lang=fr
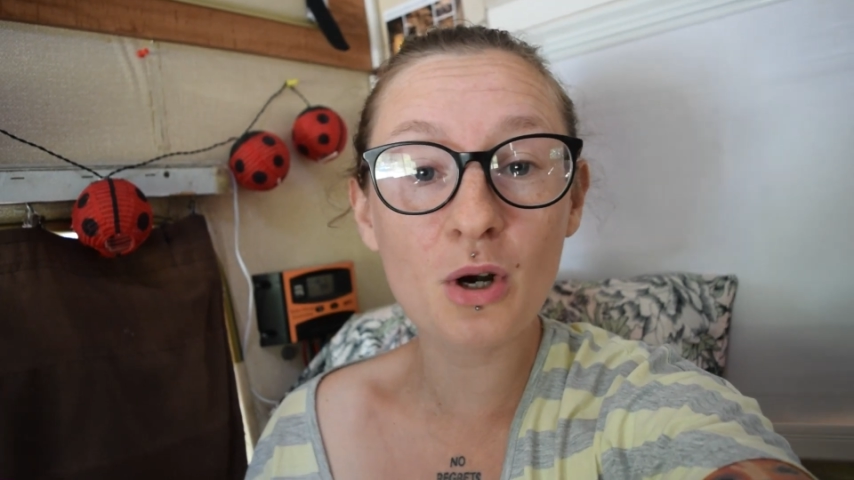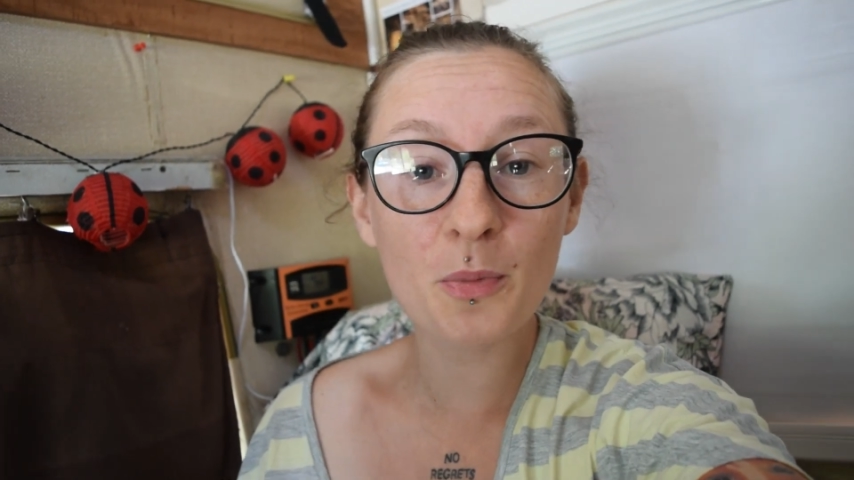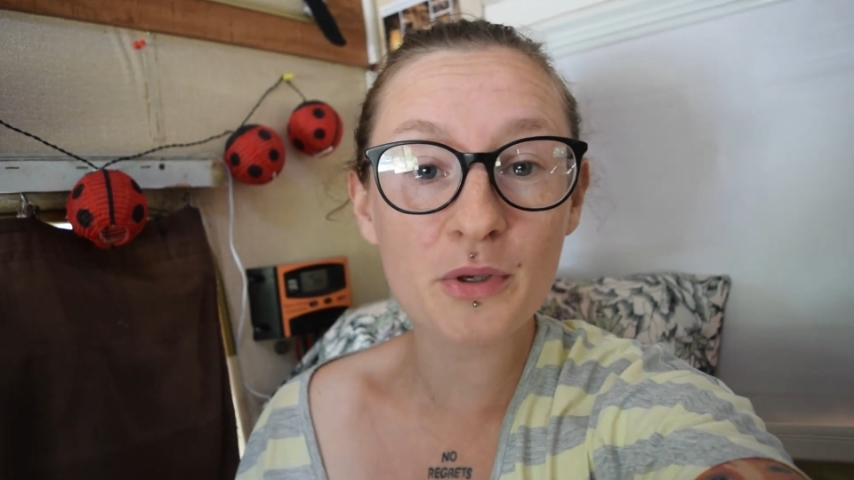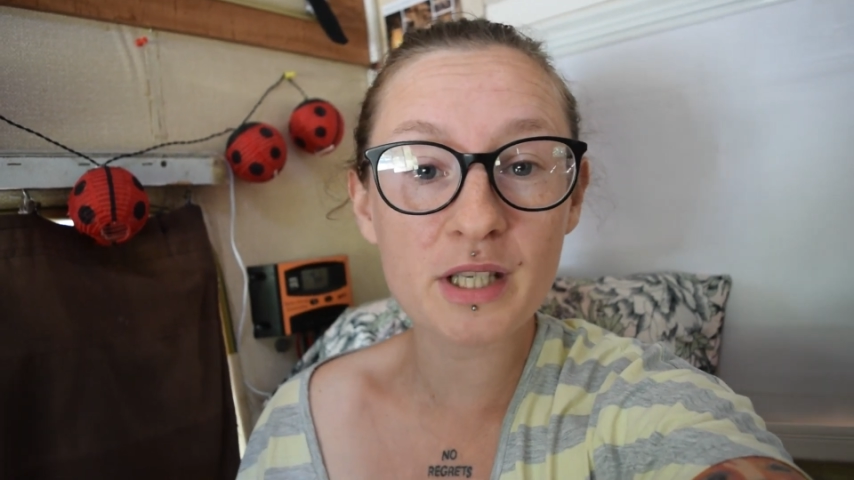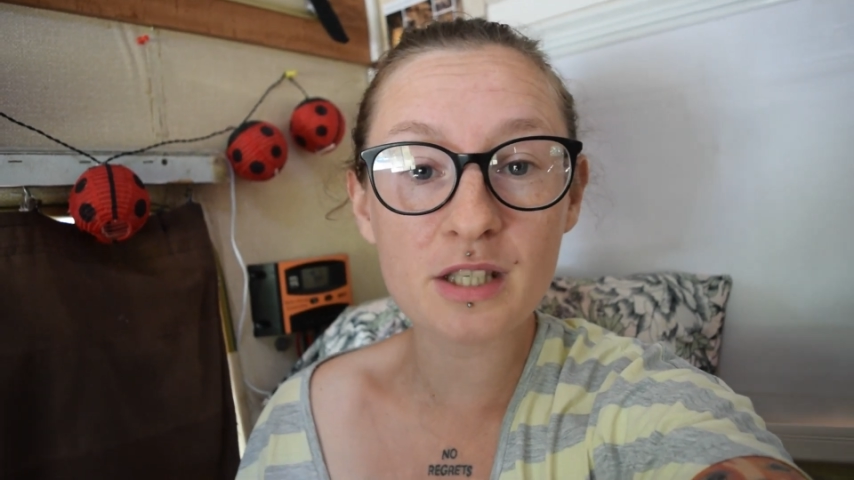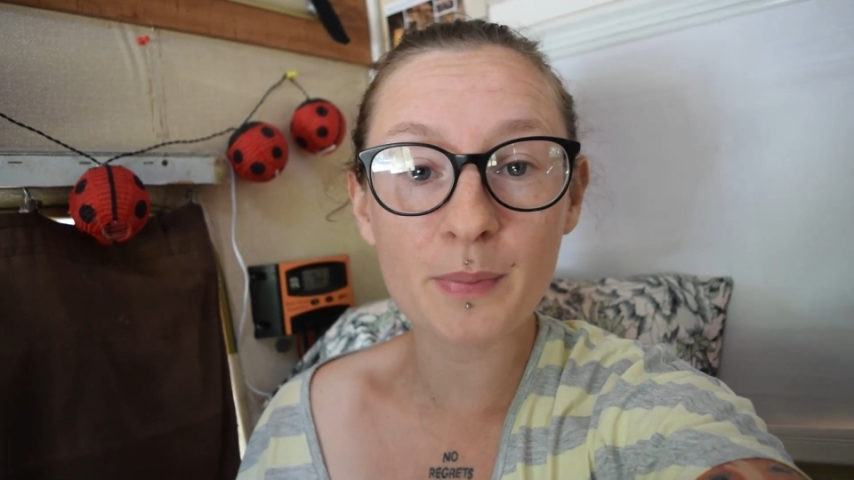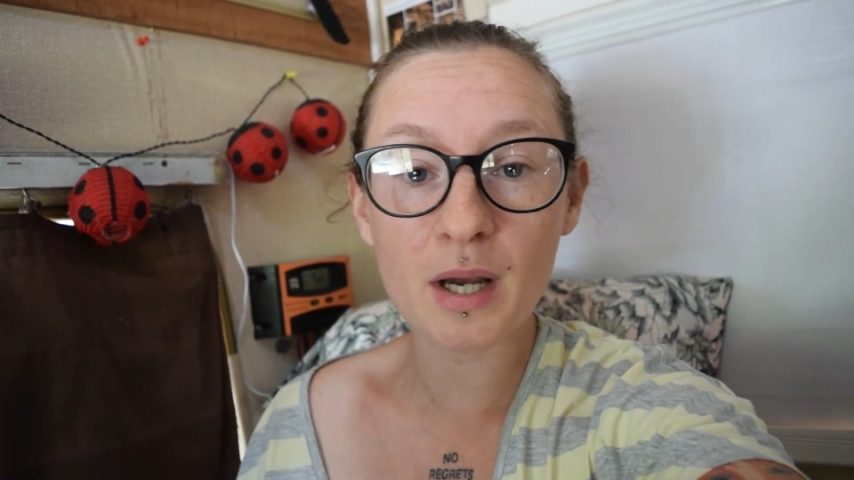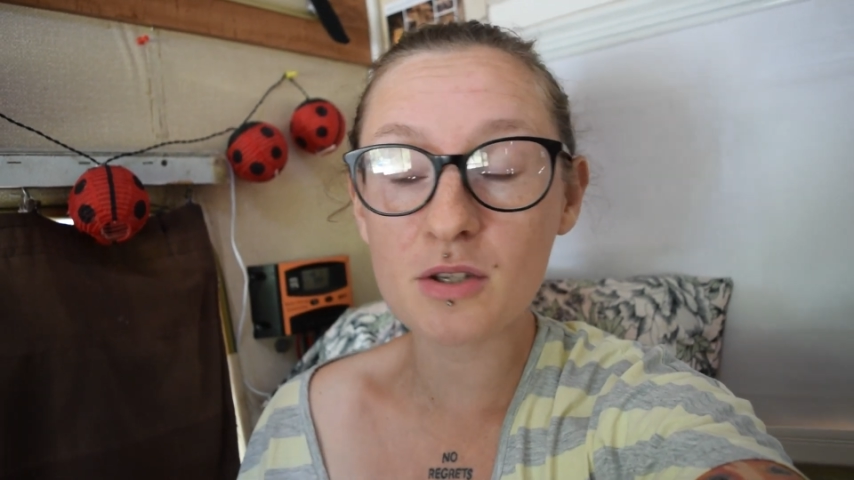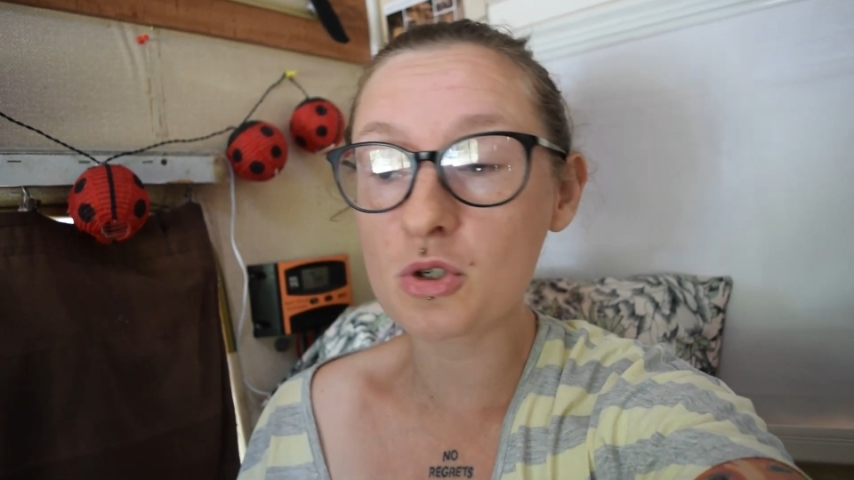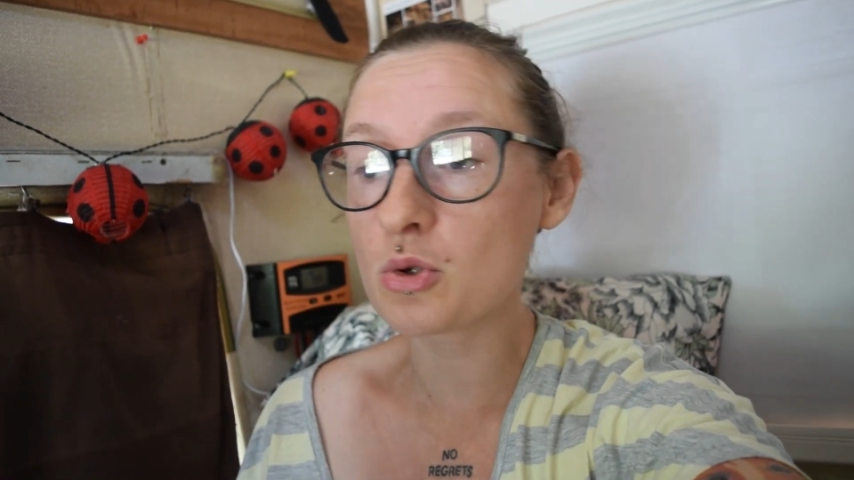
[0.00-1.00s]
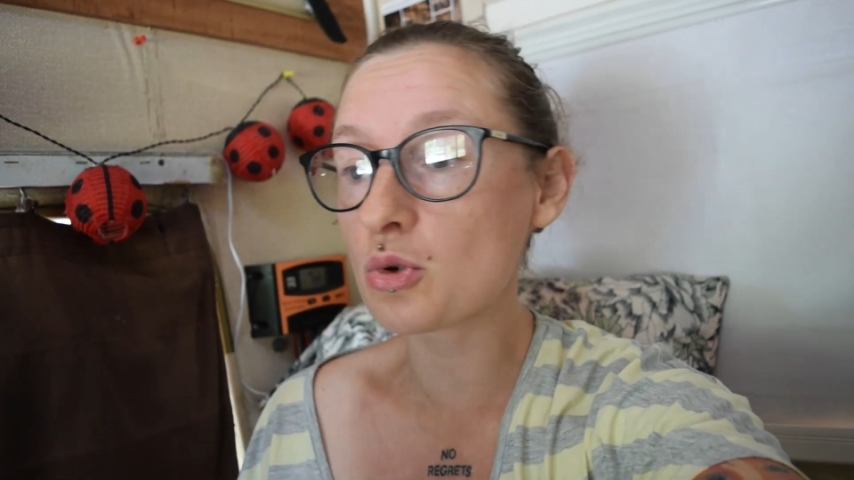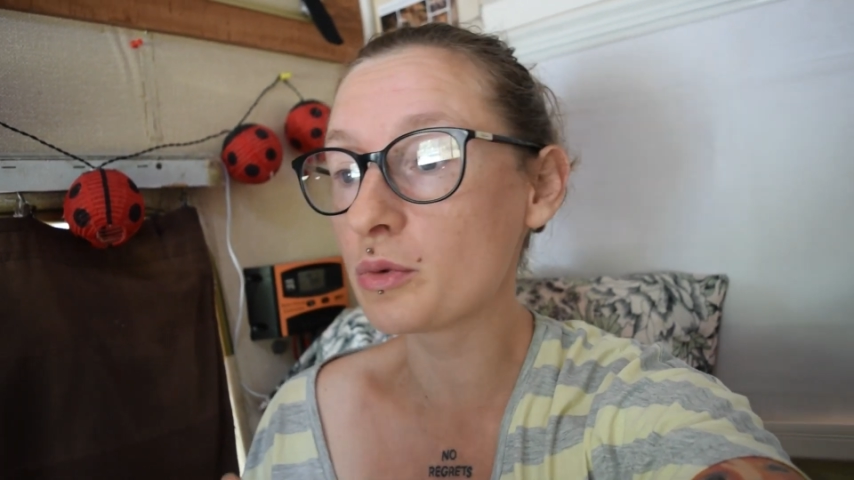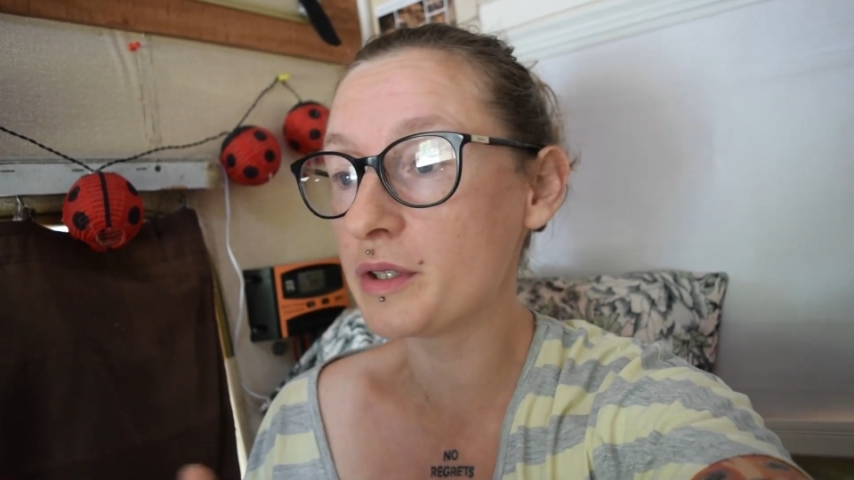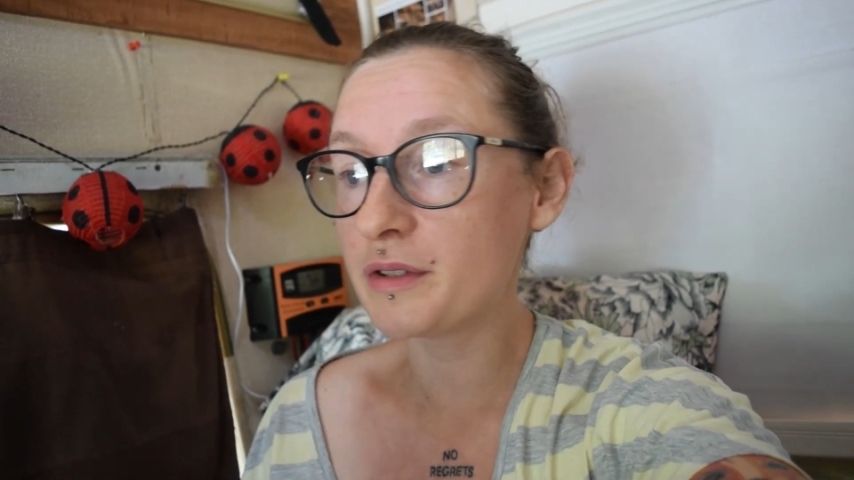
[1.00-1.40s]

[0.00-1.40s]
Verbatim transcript: comment ça se passe, c'est une journée